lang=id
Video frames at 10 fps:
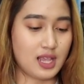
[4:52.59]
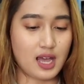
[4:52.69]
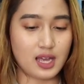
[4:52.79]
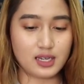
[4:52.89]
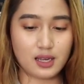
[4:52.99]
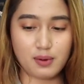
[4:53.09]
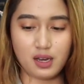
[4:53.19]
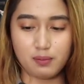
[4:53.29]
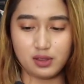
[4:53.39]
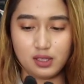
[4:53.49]
dan yang
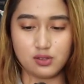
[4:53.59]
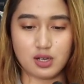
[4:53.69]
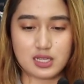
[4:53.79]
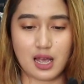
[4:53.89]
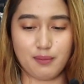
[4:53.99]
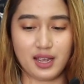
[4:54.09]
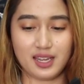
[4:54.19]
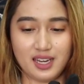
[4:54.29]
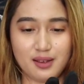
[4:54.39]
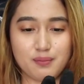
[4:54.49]
paling penting juga
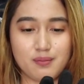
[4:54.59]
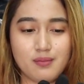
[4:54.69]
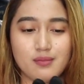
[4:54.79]
sama ini